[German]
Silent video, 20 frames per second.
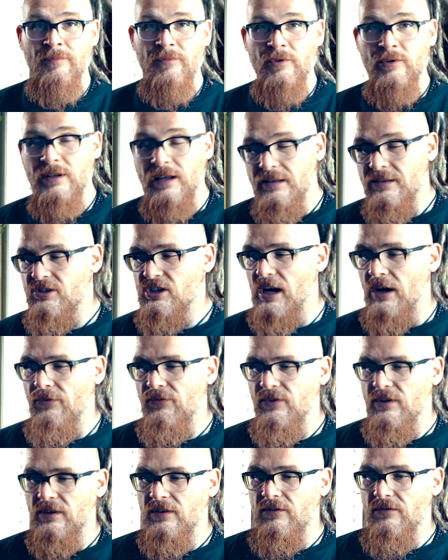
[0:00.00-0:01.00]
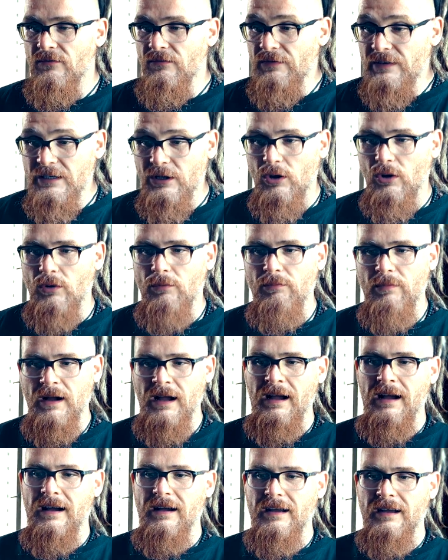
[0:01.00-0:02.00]
Und das schafft wiederum
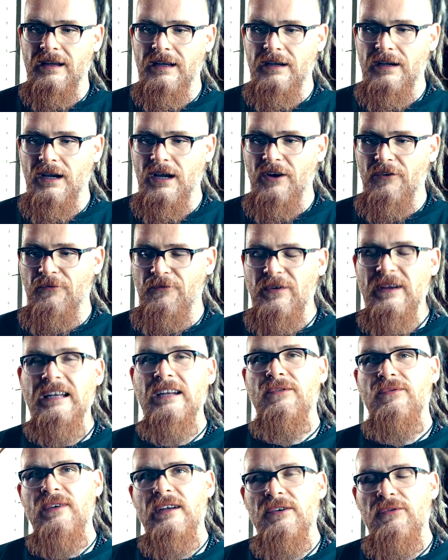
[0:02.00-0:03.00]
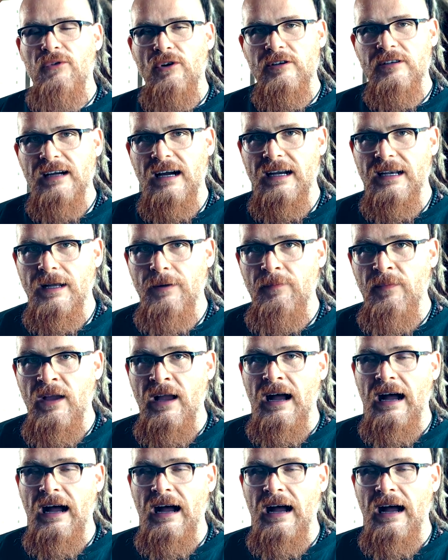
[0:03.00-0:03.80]
äh, viele, viele Vorteile.